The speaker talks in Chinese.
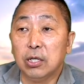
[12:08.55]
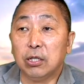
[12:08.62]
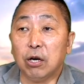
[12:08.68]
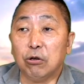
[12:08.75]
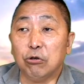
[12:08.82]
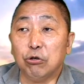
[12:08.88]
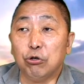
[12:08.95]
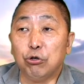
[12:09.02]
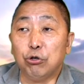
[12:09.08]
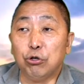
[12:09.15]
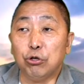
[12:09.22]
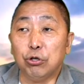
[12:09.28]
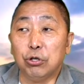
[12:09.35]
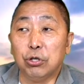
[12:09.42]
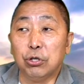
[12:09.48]
到底
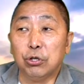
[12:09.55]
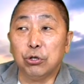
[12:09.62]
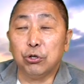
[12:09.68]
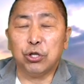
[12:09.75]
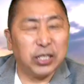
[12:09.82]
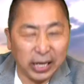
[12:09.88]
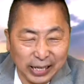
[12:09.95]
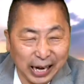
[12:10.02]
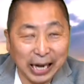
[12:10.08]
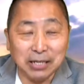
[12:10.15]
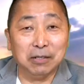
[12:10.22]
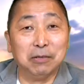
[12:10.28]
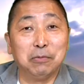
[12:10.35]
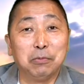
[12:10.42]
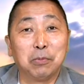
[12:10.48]
是是谁
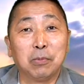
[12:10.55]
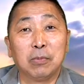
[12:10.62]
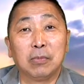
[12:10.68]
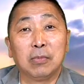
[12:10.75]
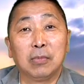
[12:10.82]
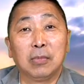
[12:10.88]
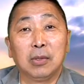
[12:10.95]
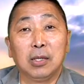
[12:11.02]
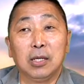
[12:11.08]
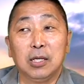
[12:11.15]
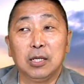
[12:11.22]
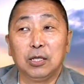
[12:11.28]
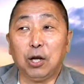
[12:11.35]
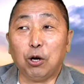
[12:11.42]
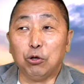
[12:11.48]
干的，
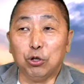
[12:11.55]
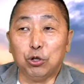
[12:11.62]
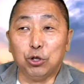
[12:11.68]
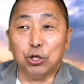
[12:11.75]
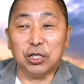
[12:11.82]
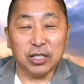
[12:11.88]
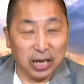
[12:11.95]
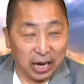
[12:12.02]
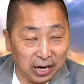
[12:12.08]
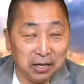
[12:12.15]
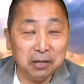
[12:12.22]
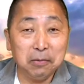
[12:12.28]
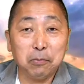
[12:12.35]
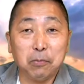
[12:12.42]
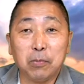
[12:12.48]
到底是
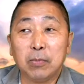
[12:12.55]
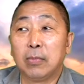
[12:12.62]
谁？